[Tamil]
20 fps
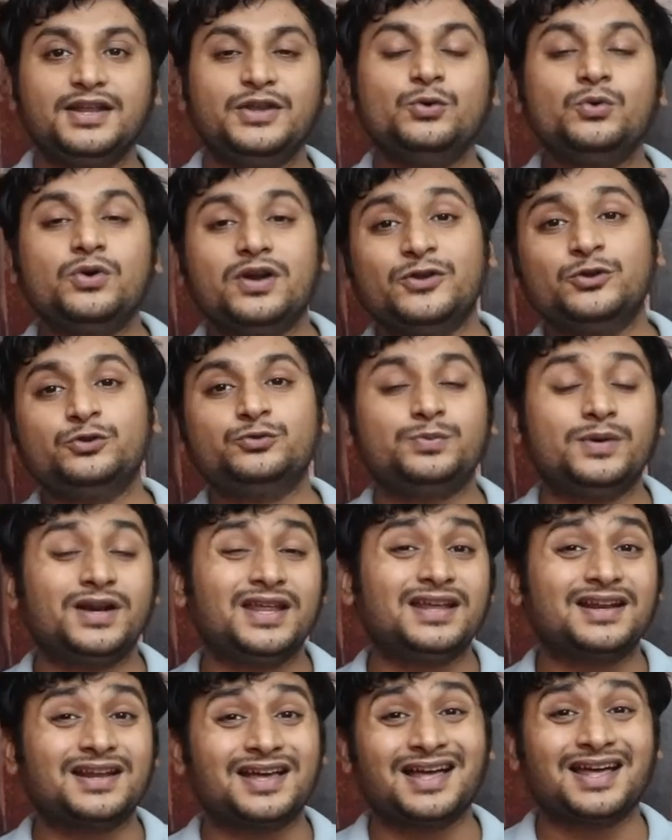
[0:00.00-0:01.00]
அண்ட் இவங்க யூஸ்
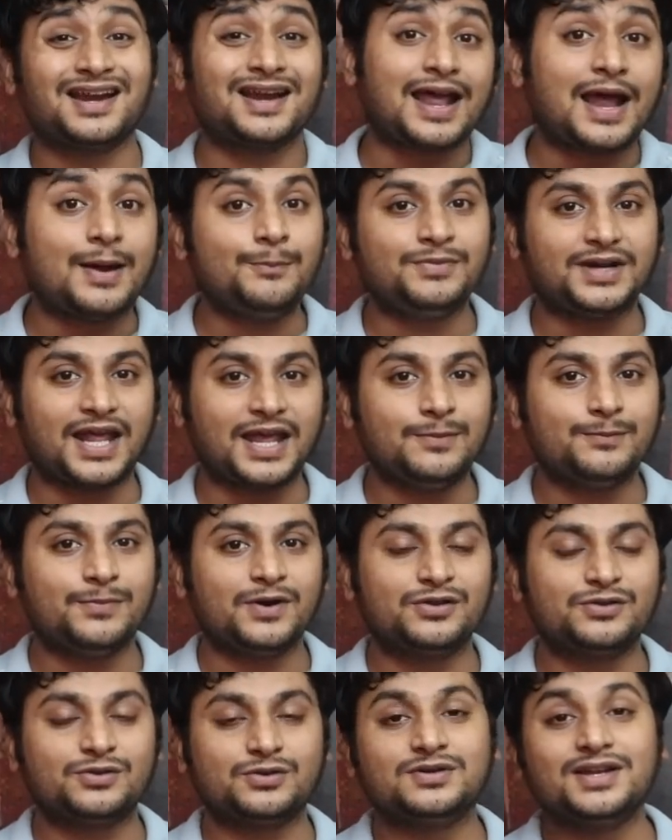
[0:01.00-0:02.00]
பண்ணியிருக்க ரேம் டைப்
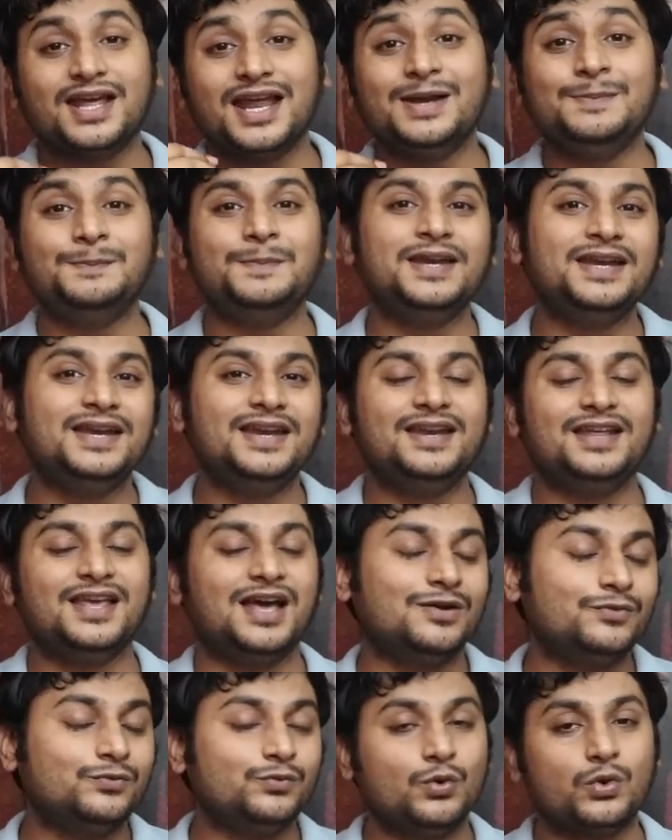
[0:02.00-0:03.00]
எடுத்துகிட்டோன்னா
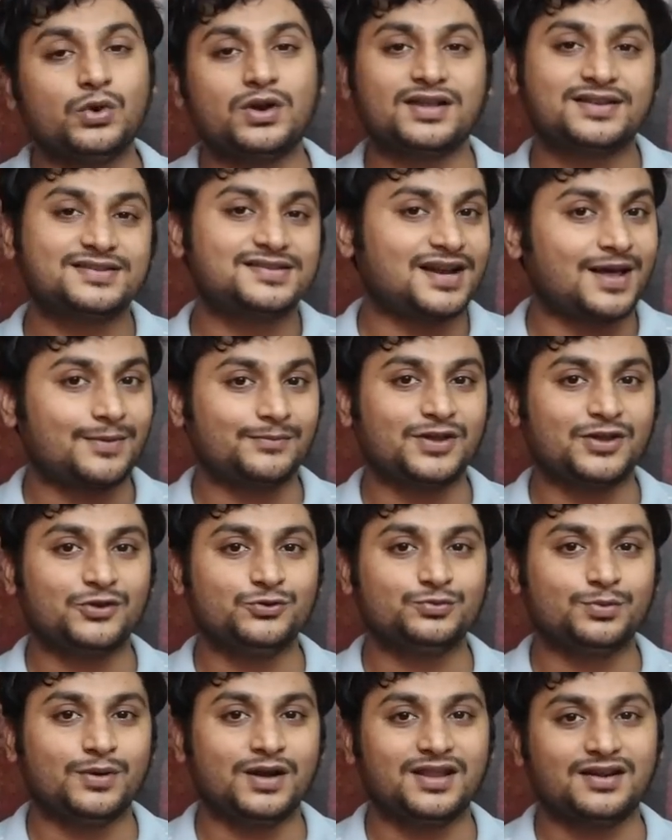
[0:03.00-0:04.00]
எல்பிடிடிஆர் ஃபோர் எக்ஸ் ரேம் தான்
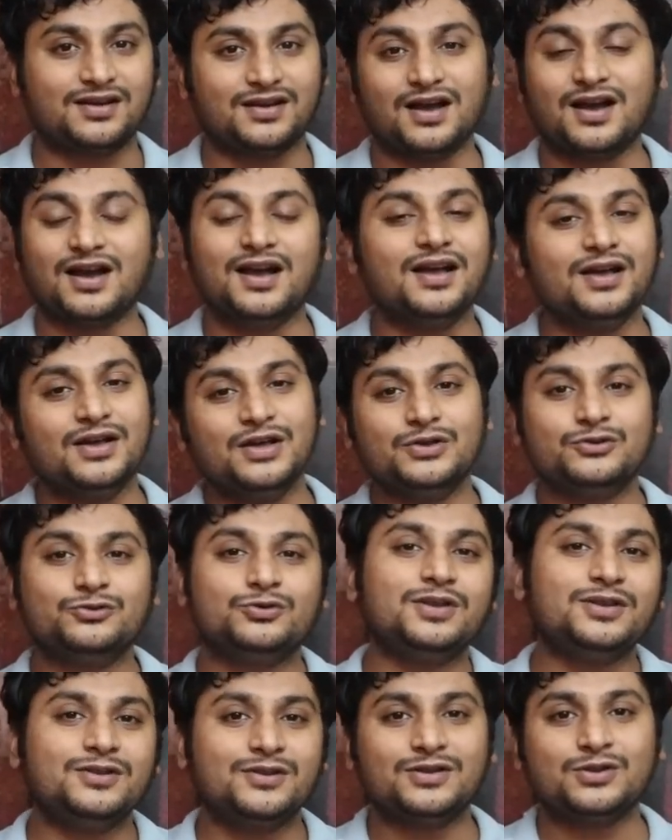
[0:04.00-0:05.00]
யூஸ் பண்ணியிருக்காங்க
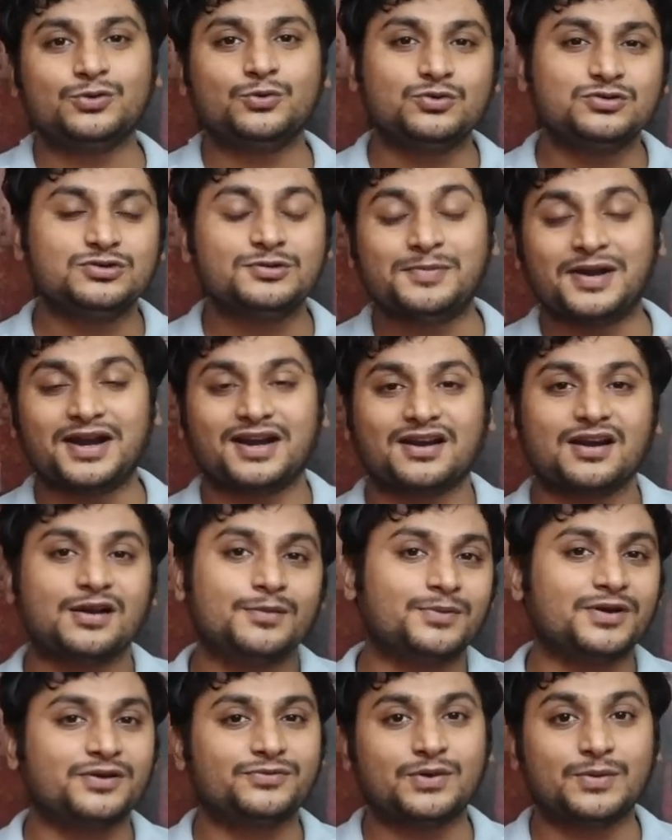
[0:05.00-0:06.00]
ஸோ இது வந்து கொஞ்சம்
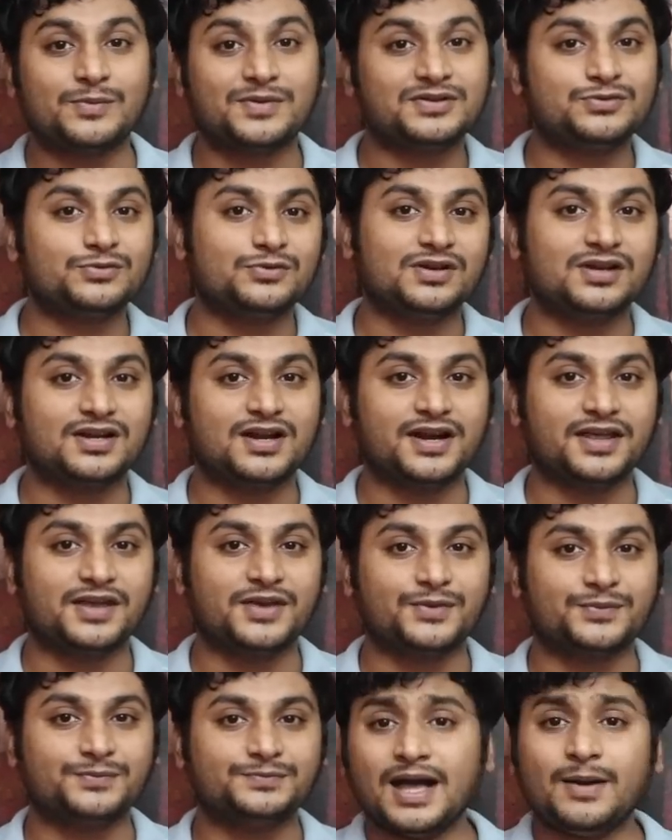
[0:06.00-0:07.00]
பெட்டரான பர்ஃபார்மன்ஸ் உங்களுக்கு
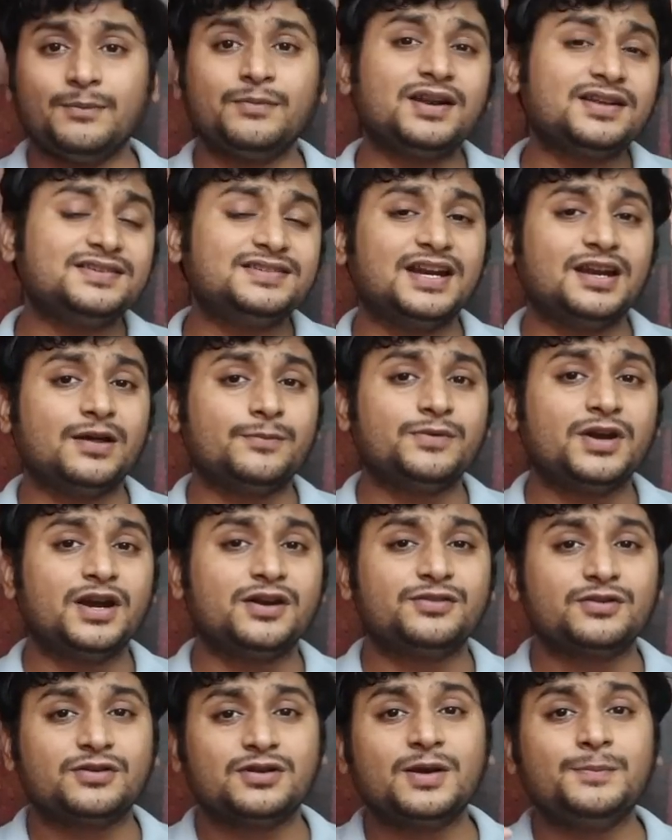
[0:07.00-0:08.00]
கிடைக்கும் கேமரா செட்டப்னு
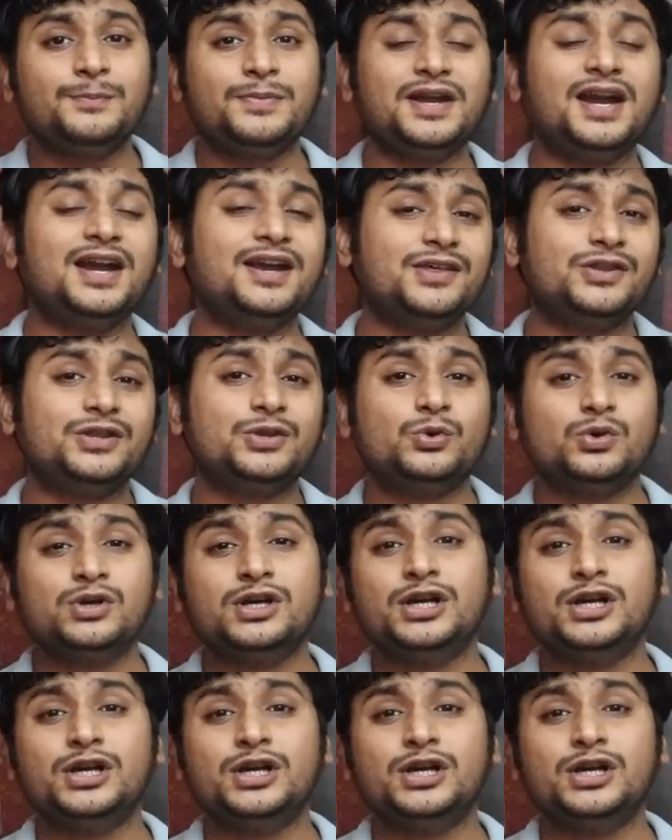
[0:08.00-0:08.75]
எடுத்துட்டோம்னா பின்னாடி வந்து